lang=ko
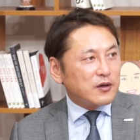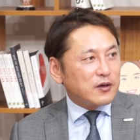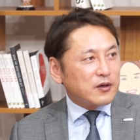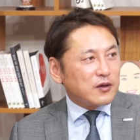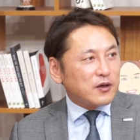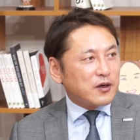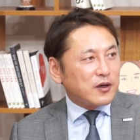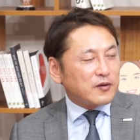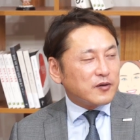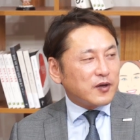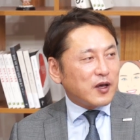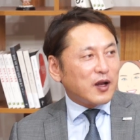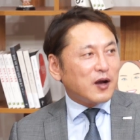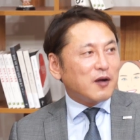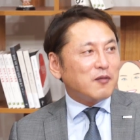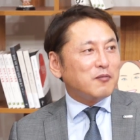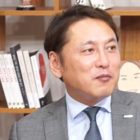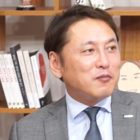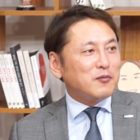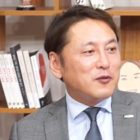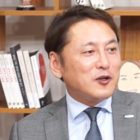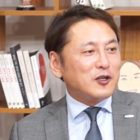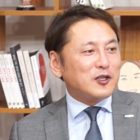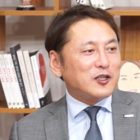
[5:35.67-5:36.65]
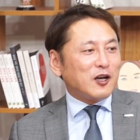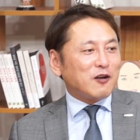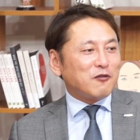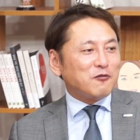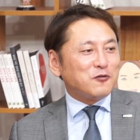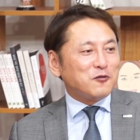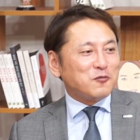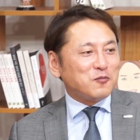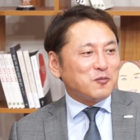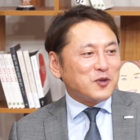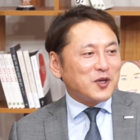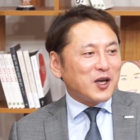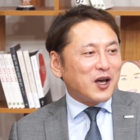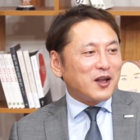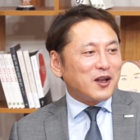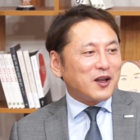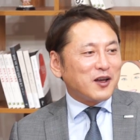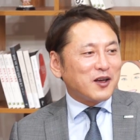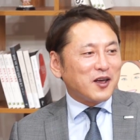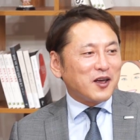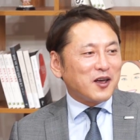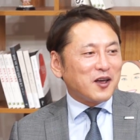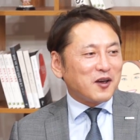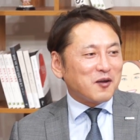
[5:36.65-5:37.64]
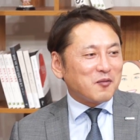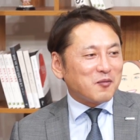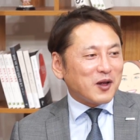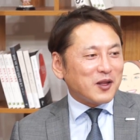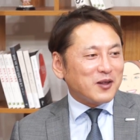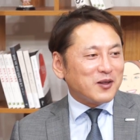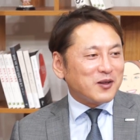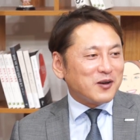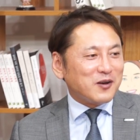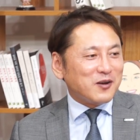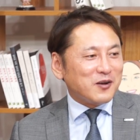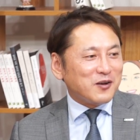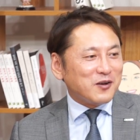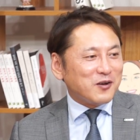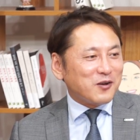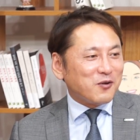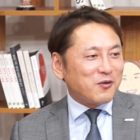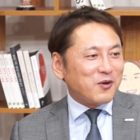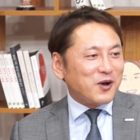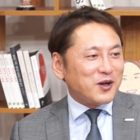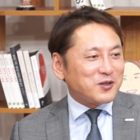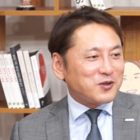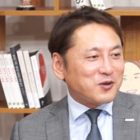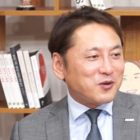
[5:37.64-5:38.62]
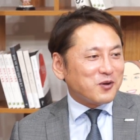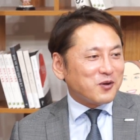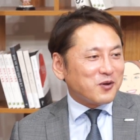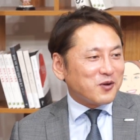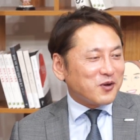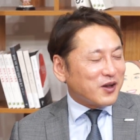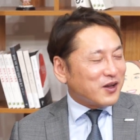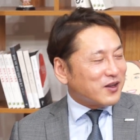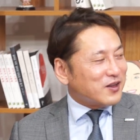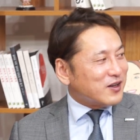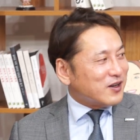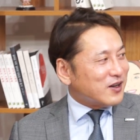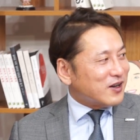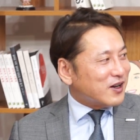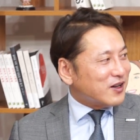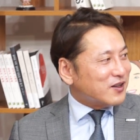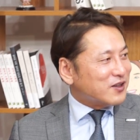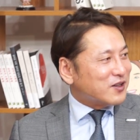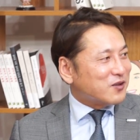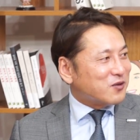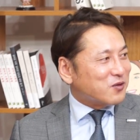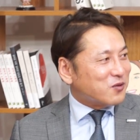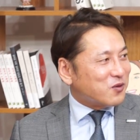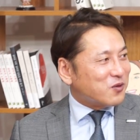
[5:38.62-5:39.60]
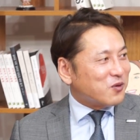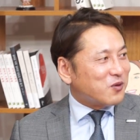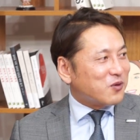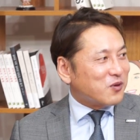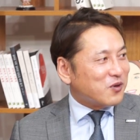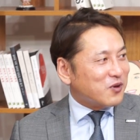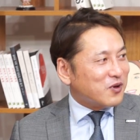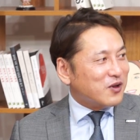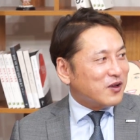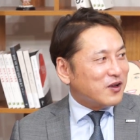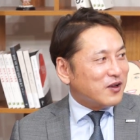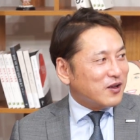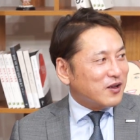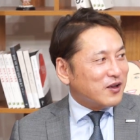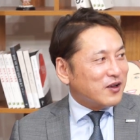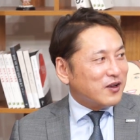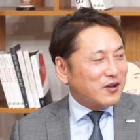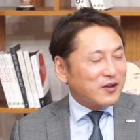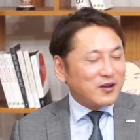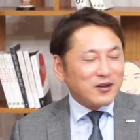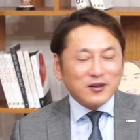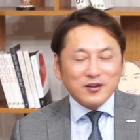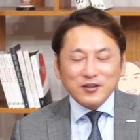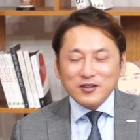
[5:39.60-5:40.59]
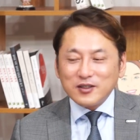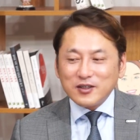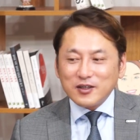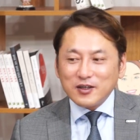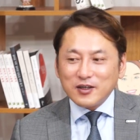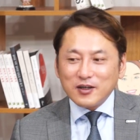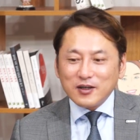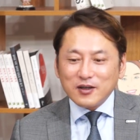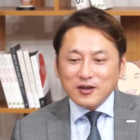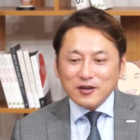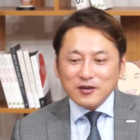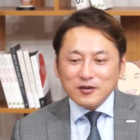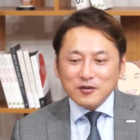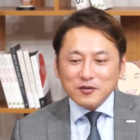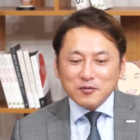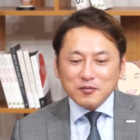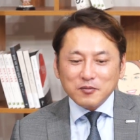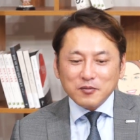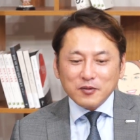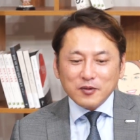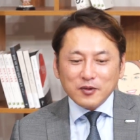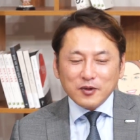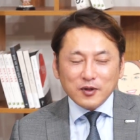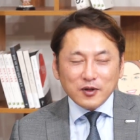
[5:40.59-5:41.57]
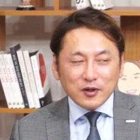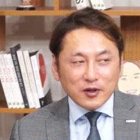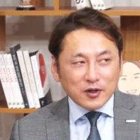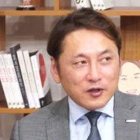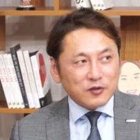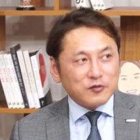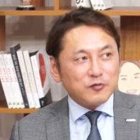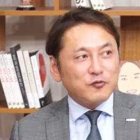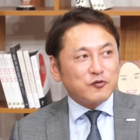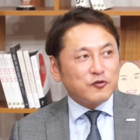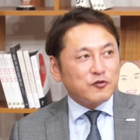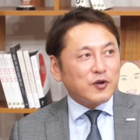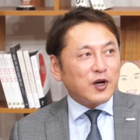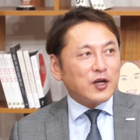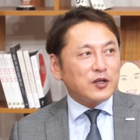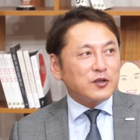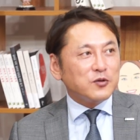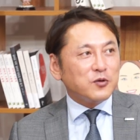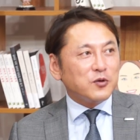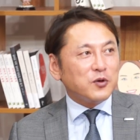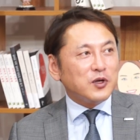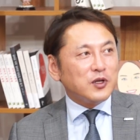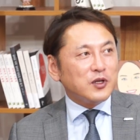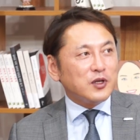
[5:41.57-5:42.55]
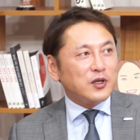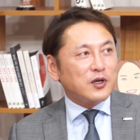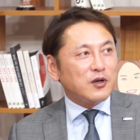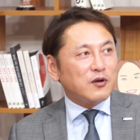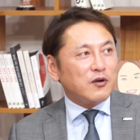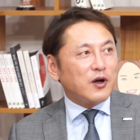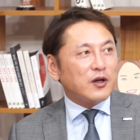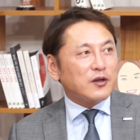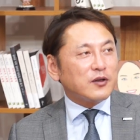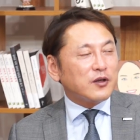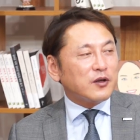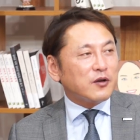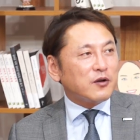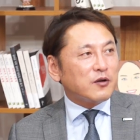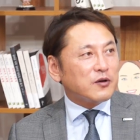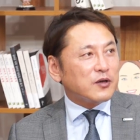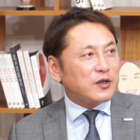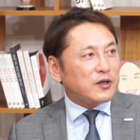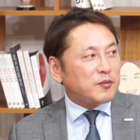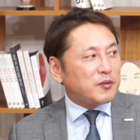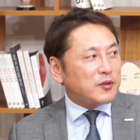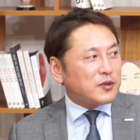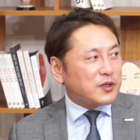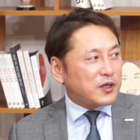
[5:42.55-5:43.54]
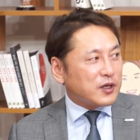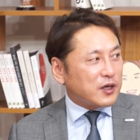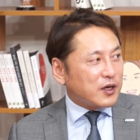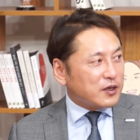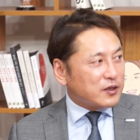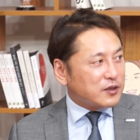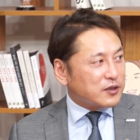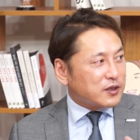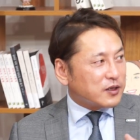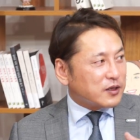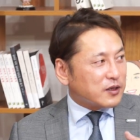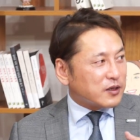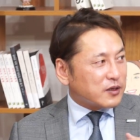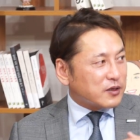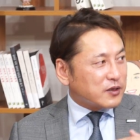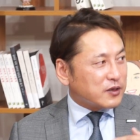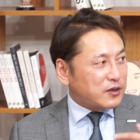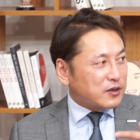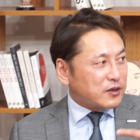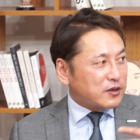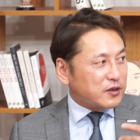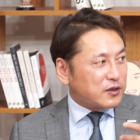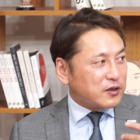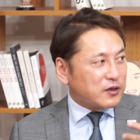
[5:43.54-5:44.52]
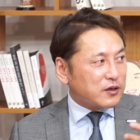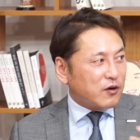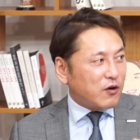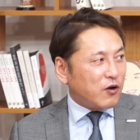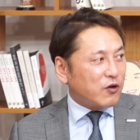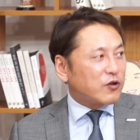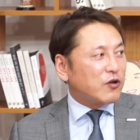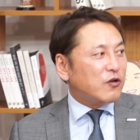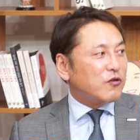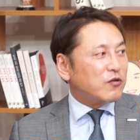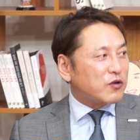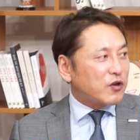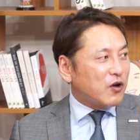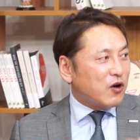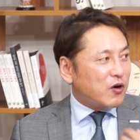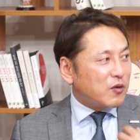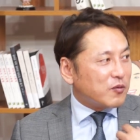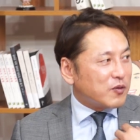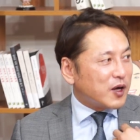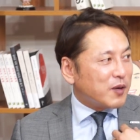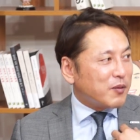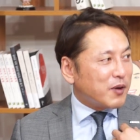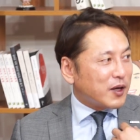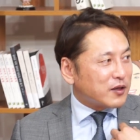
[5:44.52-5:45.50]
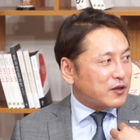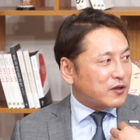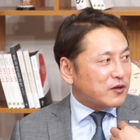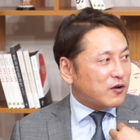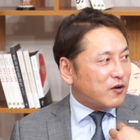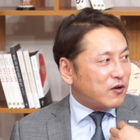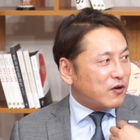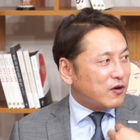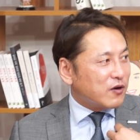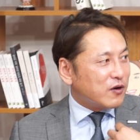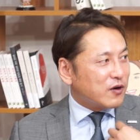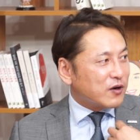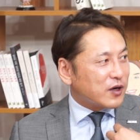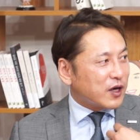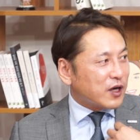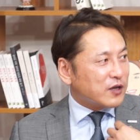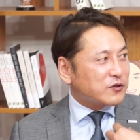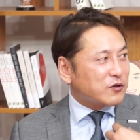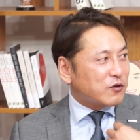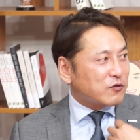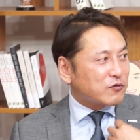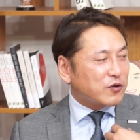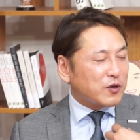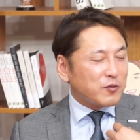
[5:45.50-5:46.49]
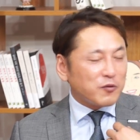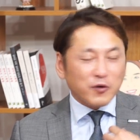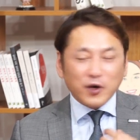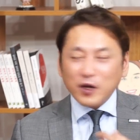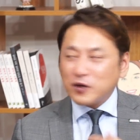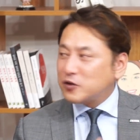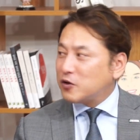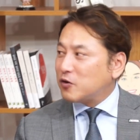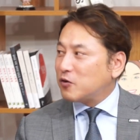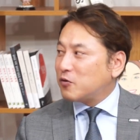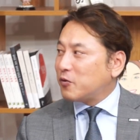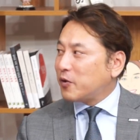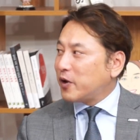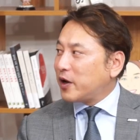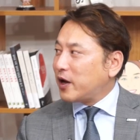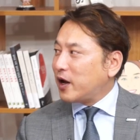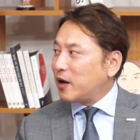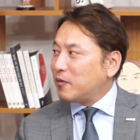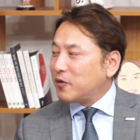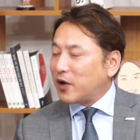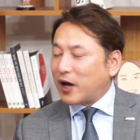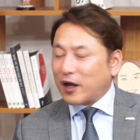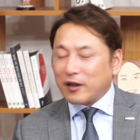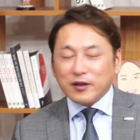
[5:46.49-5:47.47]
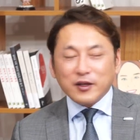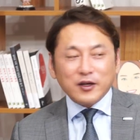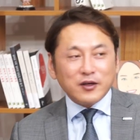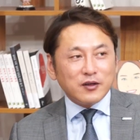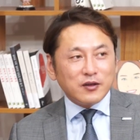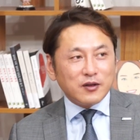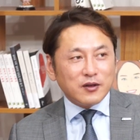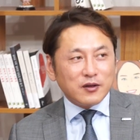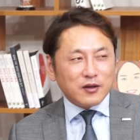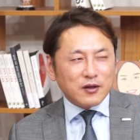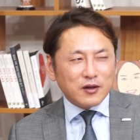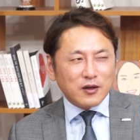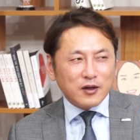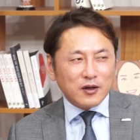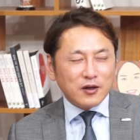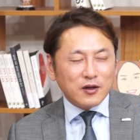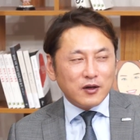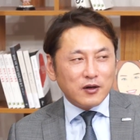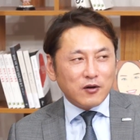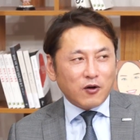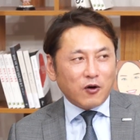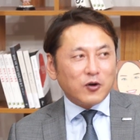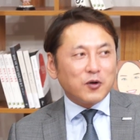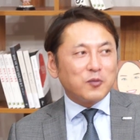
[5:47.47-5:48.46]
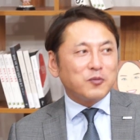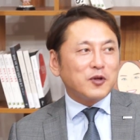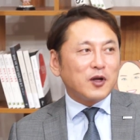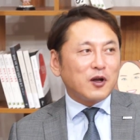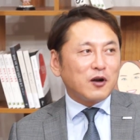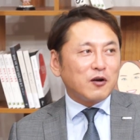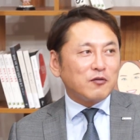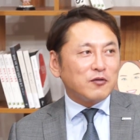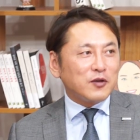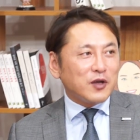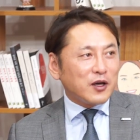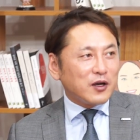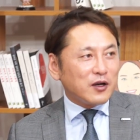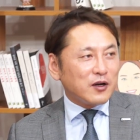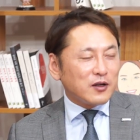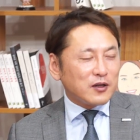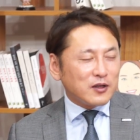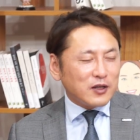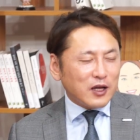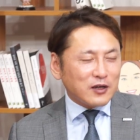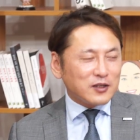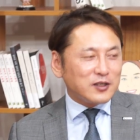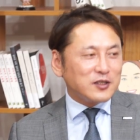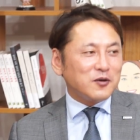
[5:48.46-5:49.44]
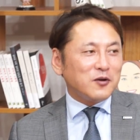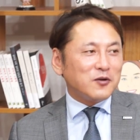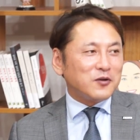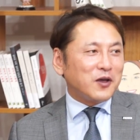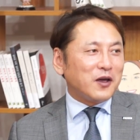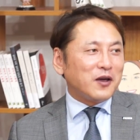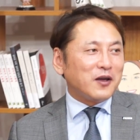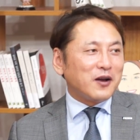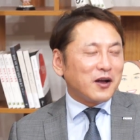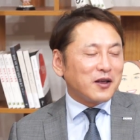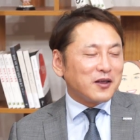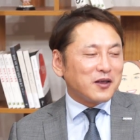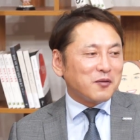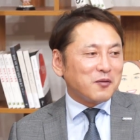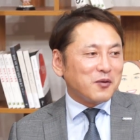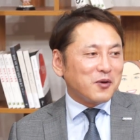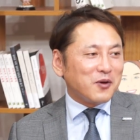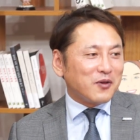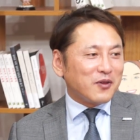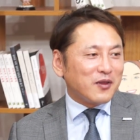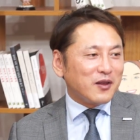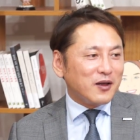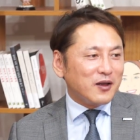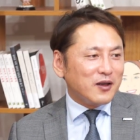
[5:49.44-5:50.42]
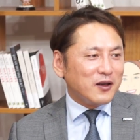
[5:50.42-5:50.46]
그러니까 사람을 자꾸 좀 미안하게 만들려고 하죠 애들한테도 음. 이제 좀그니까좀 두 가지 요인인 것 같아요 제가 이제 그 어려운 경험을 해봤던 거 개척도 고 개척을 왜 하면 안 되는 어렵다라고 얘기를 딱 찍어서 얘기를 하냐면